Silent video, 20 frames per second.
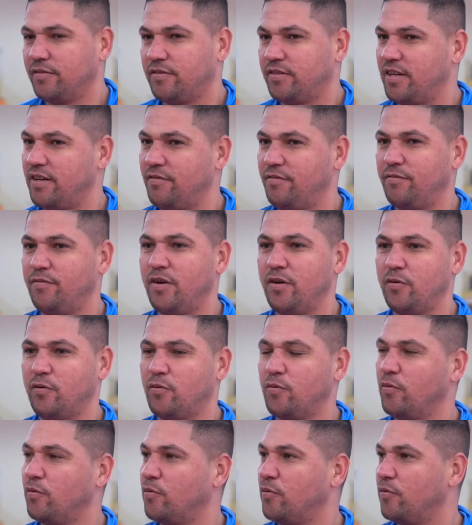teve, veio
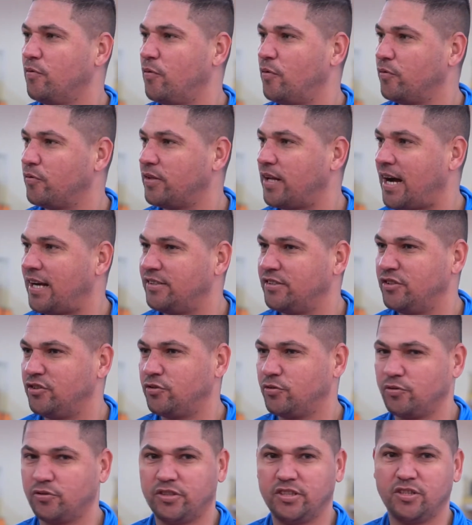com, com vontade, a gente
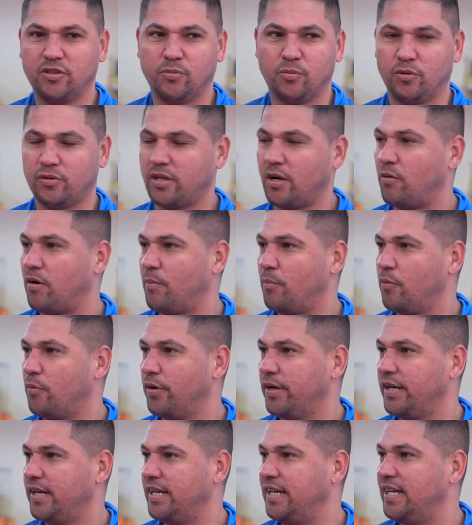conseguiu montar uma
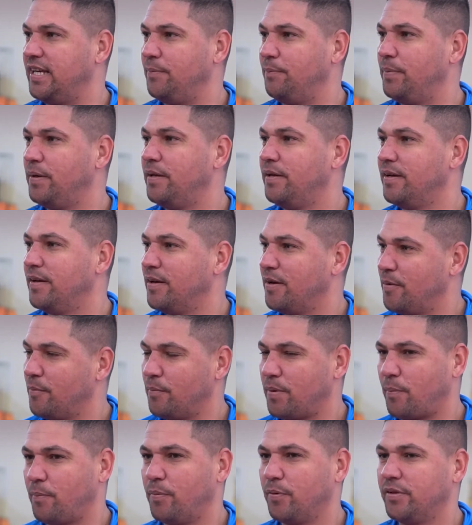boa equipe
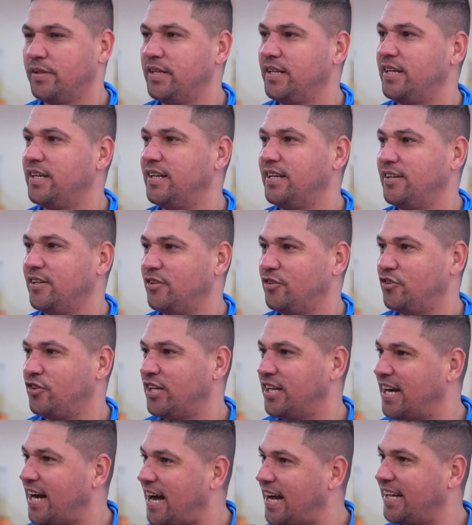para poder
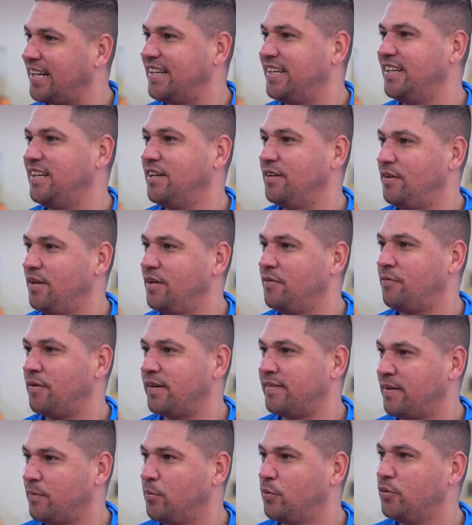chegar aqui e
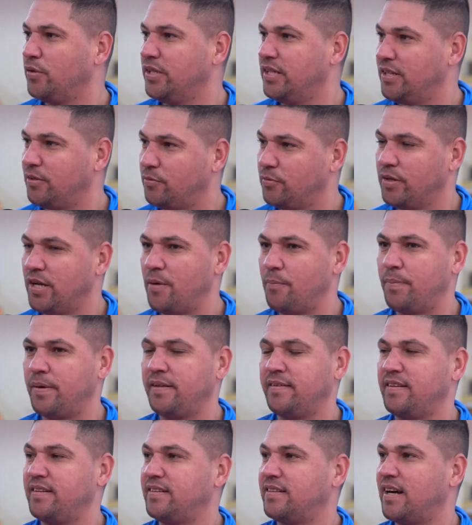fazer bonito e
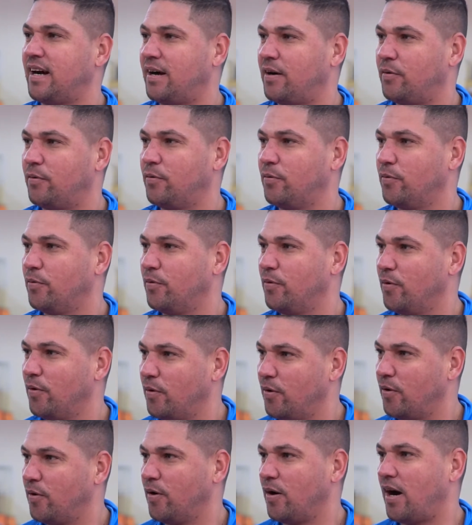representar o,
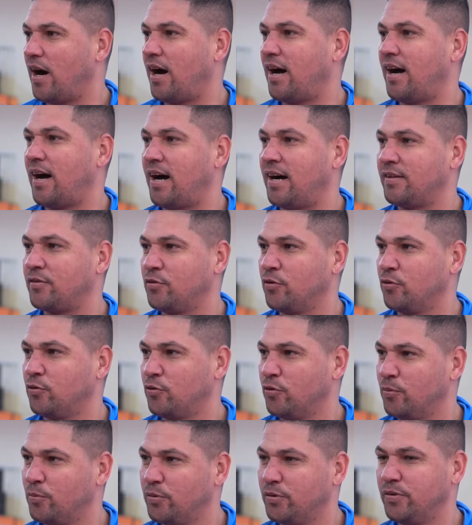a, a
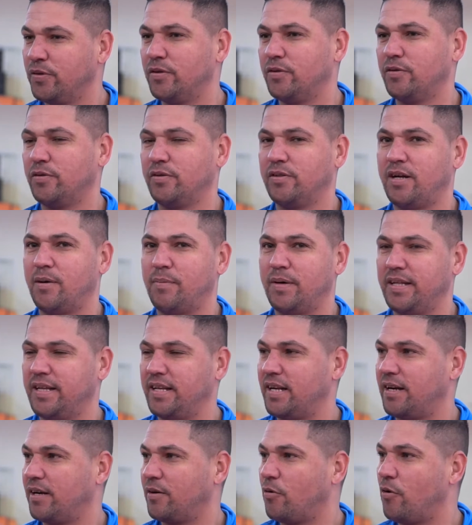Sotubo do, da
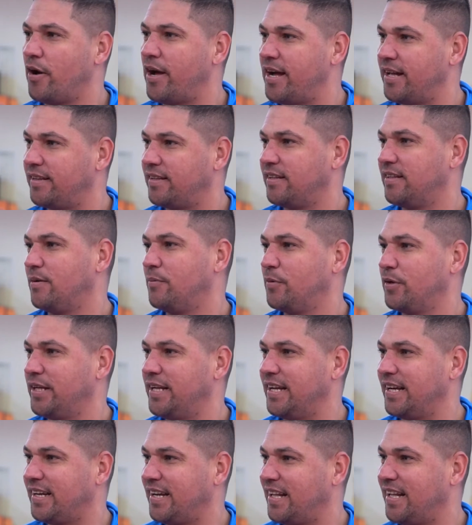maneira correta, da
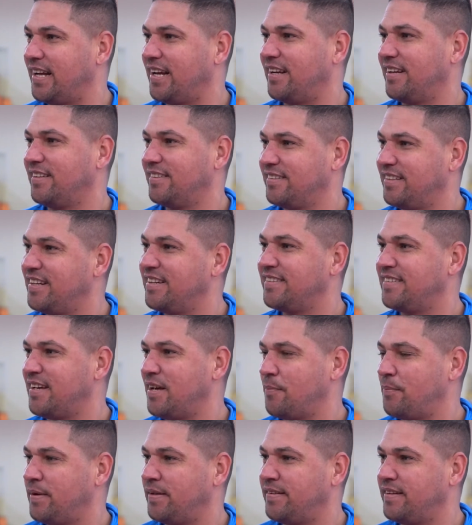maneira que ela tem que ser
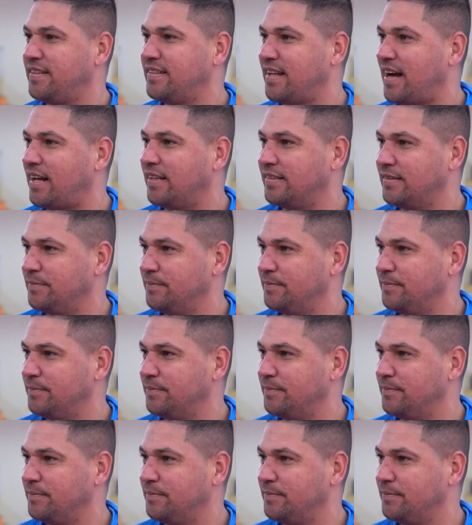representada.